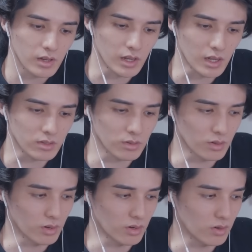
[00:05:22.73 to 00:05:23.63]
えっ
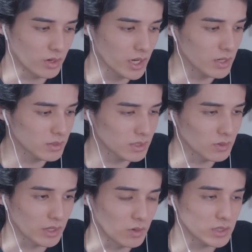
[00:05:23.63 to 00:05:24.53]
と、俺が鬱
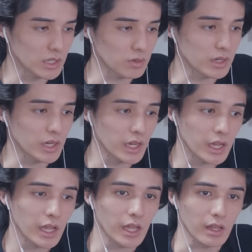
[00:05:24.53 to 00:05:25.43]
を治した時に、
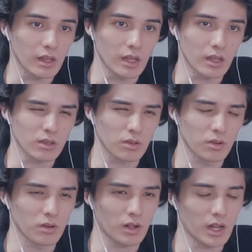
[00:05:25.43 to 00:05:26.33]
えっ
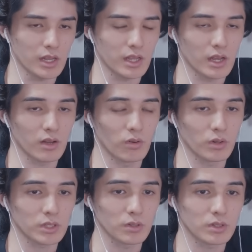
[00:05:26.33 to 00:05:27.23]
と、階段
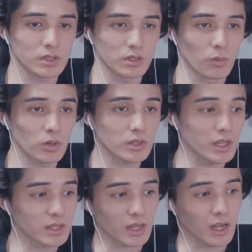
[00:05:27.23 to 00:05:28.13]
を一つずつ登って
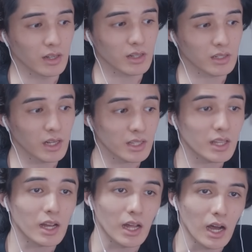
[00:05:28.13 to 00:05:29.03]
いった感覚があっ
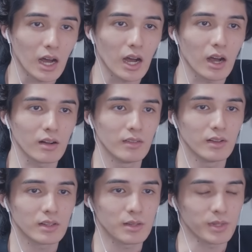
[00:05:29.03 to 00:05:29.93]
たから、
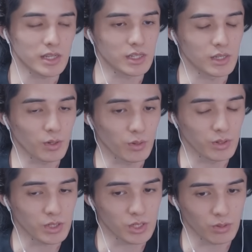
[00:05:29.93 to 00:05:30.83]
君たちに共
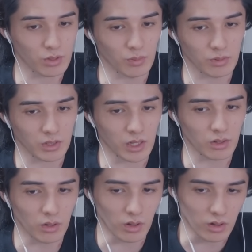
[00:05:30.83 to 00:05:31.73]
有しようと思うんだけ
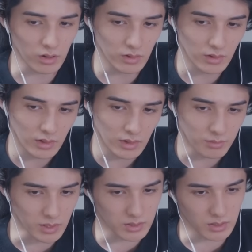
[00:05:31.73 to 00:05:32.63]
ど、
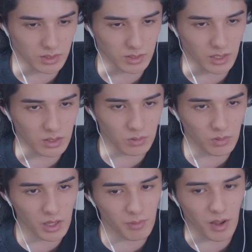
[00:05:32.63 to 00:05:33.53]
まず、
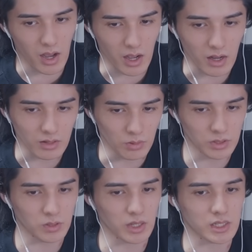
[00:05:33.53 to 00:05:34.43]
ネットゲーマーの
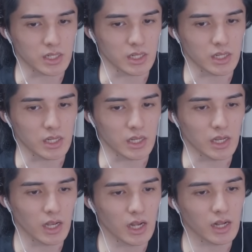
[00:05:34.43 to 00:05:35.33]
人たち
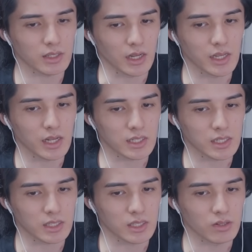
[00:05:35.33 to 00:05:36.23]
がなりが
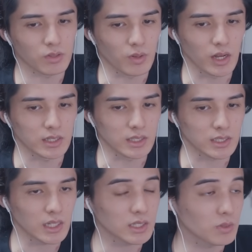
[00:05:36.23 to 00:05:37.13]
ちっていうのは実
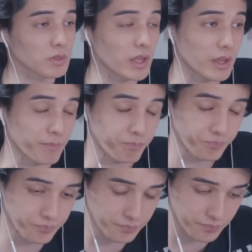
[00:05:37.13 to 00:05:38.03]
際そうで、
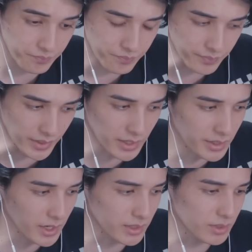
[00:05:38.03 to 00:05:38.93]
なん
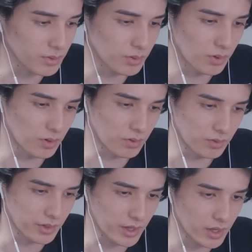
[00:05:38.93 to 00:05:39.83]
でかっていうと、こ
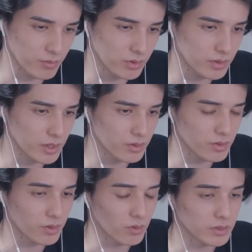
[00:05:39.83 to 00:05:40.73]
のゲームって
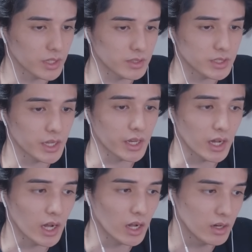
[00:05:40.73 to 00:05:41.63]
いうコンテンツ自体
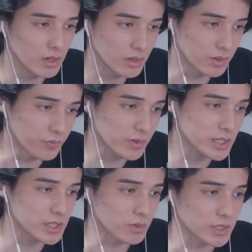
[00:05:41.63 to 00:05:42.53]
が夜更か
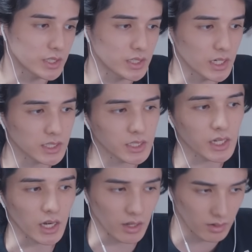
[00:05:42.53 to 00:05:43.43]
しをしやすい
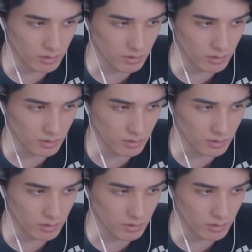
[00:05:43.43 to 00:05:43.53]
から。